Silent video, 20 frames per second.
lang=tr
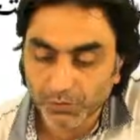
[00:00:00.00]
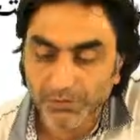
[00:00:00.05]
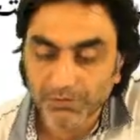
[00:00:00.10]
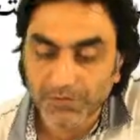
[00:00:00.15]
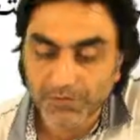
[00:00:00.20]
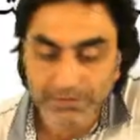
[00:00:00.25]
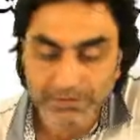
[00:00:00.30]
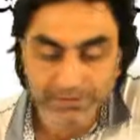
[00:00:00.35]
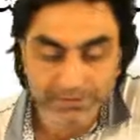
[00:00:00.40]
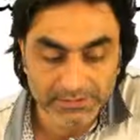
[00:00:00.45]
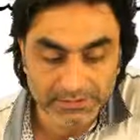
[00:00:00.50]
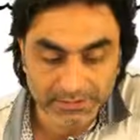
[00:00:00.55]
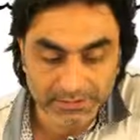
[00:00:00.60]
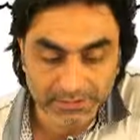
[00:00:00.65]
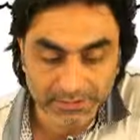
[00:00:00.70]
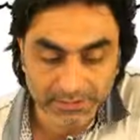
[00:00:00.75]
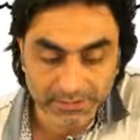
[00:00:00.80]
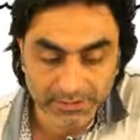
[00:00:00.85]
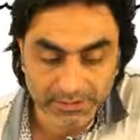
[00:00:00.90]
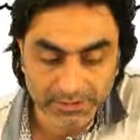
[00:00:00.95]
O
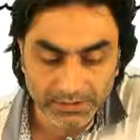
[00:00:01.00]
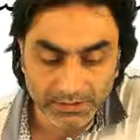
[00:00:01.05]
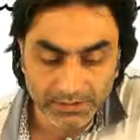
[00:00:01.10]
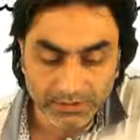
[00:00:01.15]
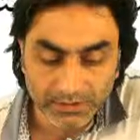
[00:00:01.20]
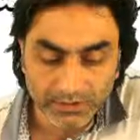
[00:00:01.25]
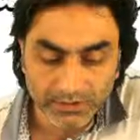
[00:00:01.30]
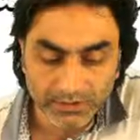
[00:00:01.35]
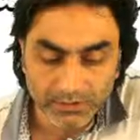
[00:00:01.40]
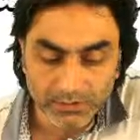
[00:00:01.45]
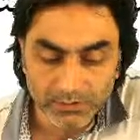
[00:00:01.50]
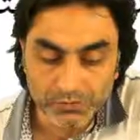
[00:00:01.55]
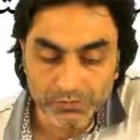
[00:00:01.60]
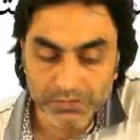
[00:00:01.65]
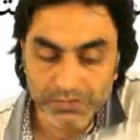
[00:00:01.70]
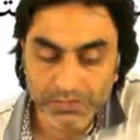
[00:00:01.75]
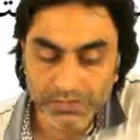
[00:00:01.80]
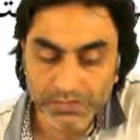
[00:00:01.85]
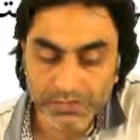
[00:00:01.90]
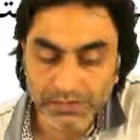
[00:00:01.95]
takdirde
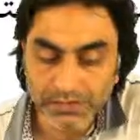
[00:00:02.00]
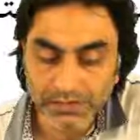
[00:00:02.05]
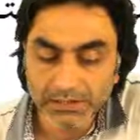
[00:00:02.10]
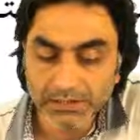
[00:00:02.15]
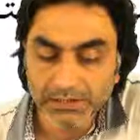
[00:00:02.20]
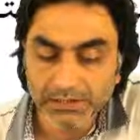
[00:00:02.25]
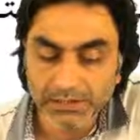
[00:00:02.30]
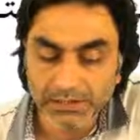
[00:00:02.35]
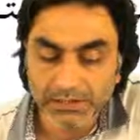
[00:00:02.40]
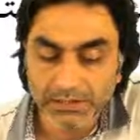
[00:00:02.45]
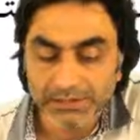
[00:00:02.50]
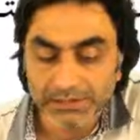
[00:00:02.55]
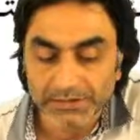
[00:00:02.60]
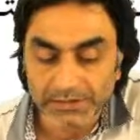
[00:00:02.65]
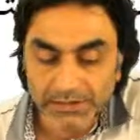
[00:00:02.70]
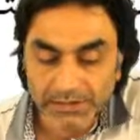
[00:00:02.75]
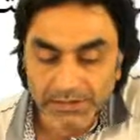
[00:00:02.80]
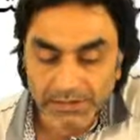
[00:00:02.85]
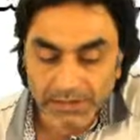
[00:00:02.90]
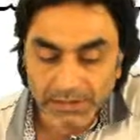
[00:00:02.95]
öncelikli
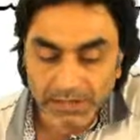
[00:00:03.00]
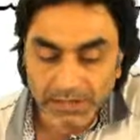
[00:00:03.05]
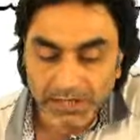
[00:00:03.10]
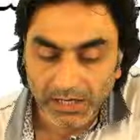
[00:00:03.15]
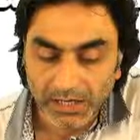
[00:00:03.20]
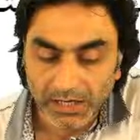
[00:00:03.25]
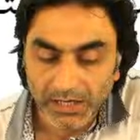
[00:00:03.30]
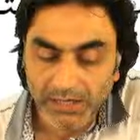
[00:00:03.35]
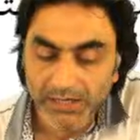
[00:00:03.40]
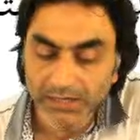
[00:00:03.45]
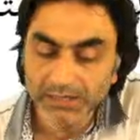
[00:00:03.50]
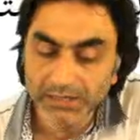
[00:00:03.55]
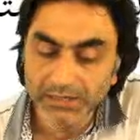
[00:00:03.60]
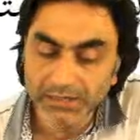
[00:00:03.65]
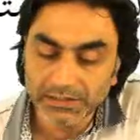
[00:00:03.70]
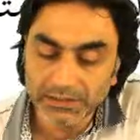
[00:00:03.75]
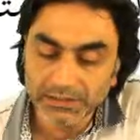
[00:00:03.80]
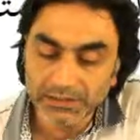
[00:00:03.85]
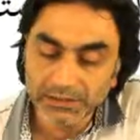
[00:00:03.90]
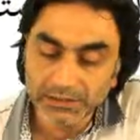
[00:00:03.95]
ikilinin
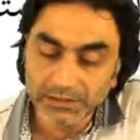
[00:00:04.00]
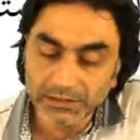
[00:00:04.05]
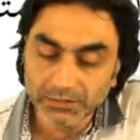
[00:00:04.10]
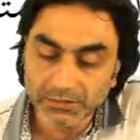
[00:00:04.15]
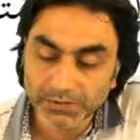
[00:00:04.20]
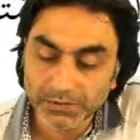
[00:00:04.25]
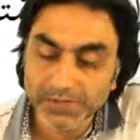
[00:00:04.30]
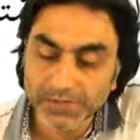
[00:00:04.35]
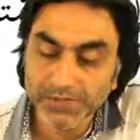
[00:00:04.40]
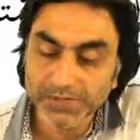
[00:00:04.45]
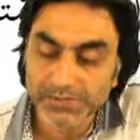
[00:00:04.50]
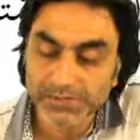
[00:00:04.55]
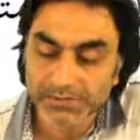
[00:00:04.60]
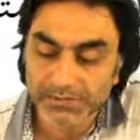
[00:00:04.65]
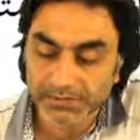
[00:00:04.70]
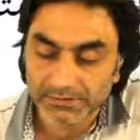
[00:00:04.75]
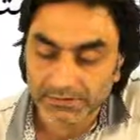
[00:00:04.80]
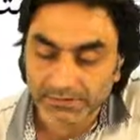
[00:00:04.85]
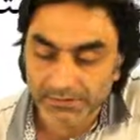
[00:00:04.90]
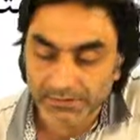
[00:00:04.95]
aleyhlerinde günah
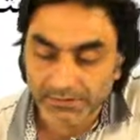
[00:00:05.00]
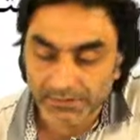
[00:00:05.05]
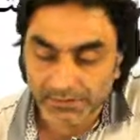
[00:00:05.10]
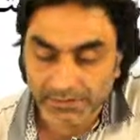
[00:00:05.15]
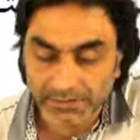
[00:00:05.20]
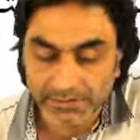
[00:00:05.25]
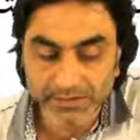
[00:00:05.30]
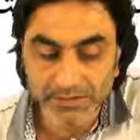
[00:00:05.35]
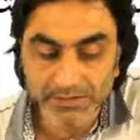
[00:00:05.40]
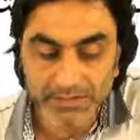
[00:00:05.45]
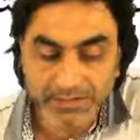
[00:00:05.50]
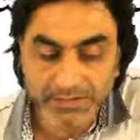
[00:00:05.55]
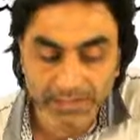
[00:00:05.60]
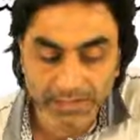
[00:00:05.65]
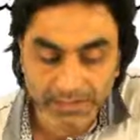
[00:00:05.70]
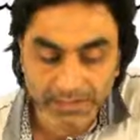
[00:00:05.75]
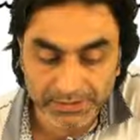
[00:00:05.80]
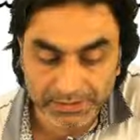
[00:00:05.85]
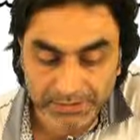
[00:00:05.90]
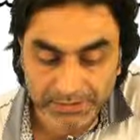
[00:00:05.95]
kazandıkları
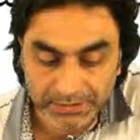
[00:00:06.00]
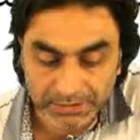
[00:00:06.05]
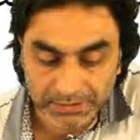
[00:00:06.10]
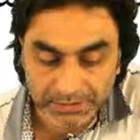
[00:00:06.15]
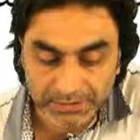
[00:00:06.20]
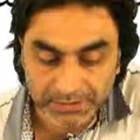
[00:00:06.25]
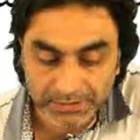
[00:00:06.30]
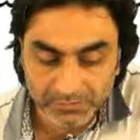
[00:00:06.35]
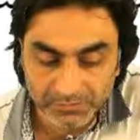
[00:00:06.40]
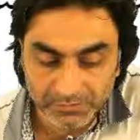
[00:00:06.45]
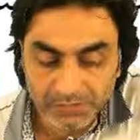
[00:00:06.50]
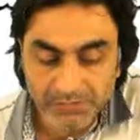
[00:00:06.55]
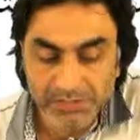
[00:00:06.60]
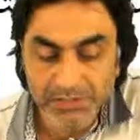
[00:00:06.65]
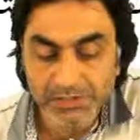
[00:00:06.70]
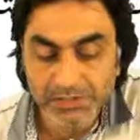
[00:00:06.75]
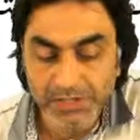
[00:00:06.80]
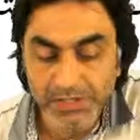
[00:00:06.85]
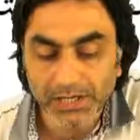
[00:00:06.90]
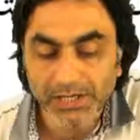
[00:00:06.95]
kimselerden
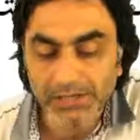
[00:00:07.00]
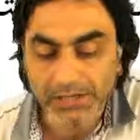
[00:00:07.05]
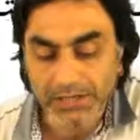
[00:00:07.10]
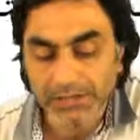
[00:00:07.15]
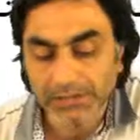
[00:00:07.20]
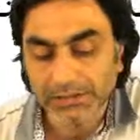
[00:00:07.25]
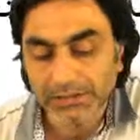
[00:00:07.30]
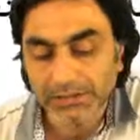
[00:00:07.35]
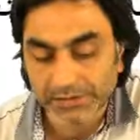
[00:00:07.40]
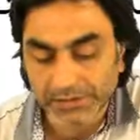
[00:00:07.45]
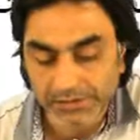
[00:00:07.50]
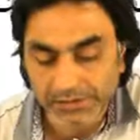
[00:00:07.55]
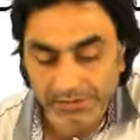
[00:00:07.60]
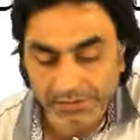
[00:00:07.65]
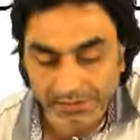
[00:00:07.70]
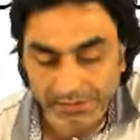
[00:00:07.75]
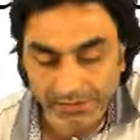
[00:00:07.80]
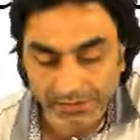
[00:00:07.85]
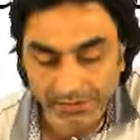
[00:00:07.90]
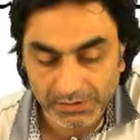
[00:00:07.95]
başka iki
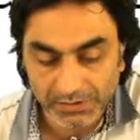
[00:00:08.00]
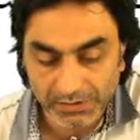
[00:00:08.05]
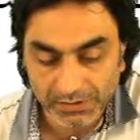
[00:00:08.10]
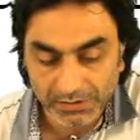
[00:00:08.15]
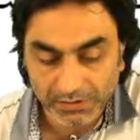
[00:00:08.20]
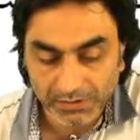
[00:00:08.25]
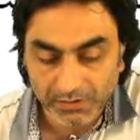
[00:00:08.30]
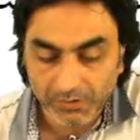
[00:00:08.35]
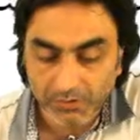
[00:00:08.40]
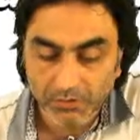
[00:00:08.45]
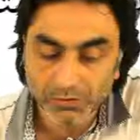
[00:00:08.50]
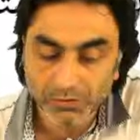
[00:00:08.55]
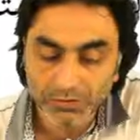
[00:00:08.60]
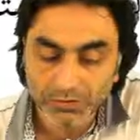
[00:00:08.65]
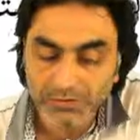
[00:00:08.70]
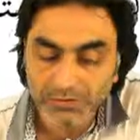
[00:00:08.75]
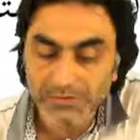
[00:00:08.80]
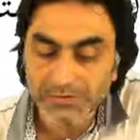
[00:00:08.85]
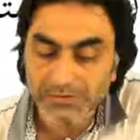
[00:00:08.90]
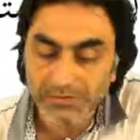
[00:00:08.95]
kişi o
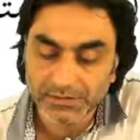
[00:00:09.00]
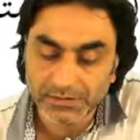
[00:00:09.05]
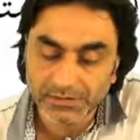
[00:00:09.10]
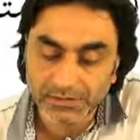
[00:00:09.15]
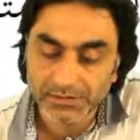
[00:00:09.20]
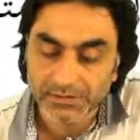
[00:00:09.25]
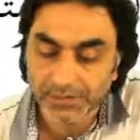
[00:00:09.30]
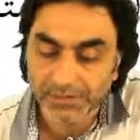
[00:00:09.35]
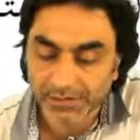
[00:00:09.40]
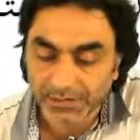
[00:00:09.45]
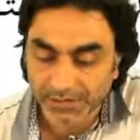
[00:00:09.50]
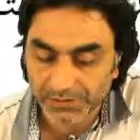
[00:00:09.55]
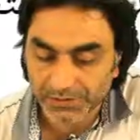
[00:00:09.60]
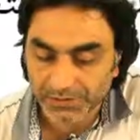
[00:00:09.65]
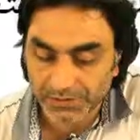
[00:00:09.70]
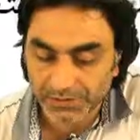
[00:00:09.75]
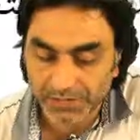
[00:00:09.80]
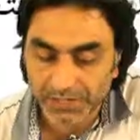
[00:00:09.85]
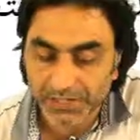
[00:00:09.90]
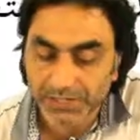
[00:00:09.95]
ikisinin yerine
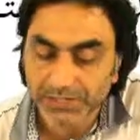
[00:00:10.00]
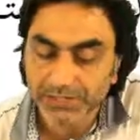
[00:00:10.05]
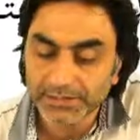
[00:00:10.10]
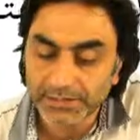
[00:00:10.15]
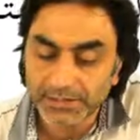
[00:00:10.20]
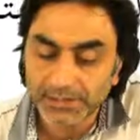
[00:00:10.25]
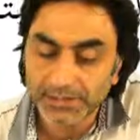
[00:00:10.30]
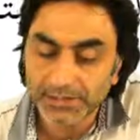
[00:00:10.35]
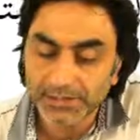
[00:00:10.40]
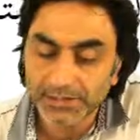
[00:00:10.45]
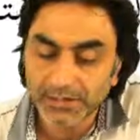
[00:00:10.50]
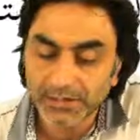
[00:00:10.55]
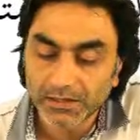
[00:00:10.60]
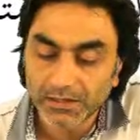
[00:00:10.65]
geçerler de